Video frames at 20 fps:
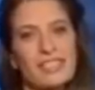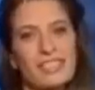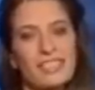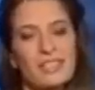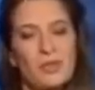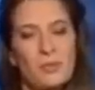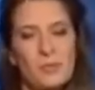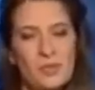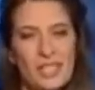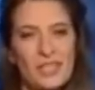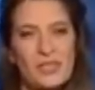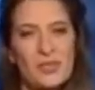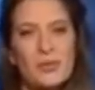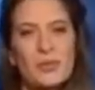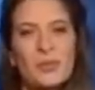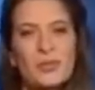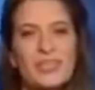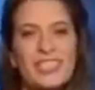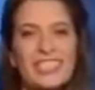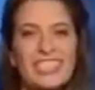Kommen Sie also
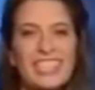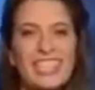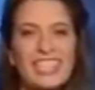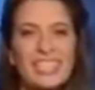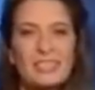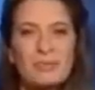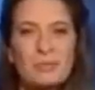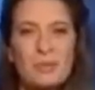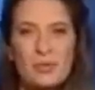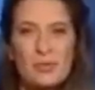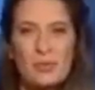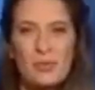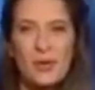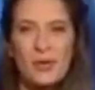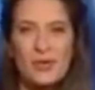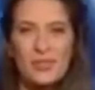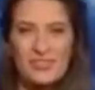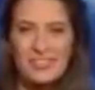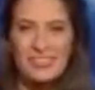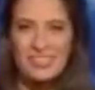gut durch die Nacht. Bis
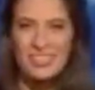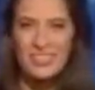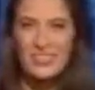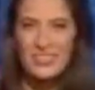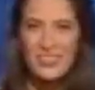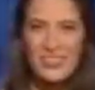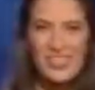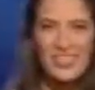morgen. Tschüss.